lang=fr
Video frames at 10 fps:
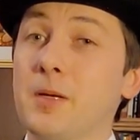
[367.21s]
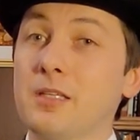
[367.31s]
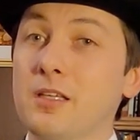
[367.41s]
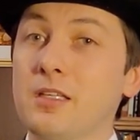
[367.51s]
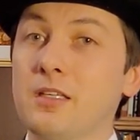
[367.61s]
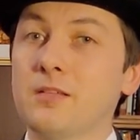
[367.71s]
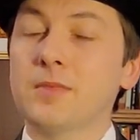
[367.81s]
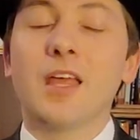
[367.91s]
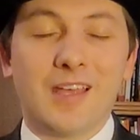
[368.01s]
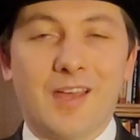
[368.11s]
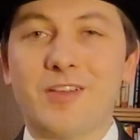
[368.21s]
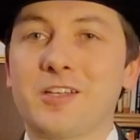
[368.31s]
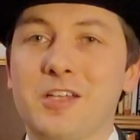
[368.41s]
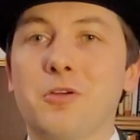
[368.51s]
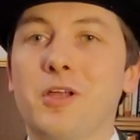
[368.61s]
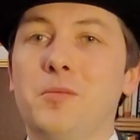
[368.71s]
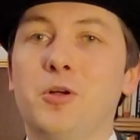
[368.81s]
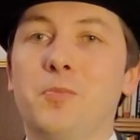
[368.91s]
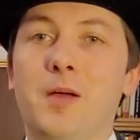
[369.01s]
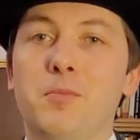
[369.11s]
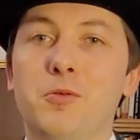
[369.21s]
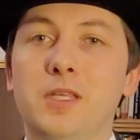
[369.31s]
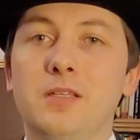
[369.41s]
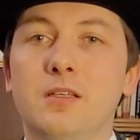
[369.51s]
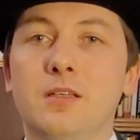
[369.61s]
britannique, avec naturellement le parapluie.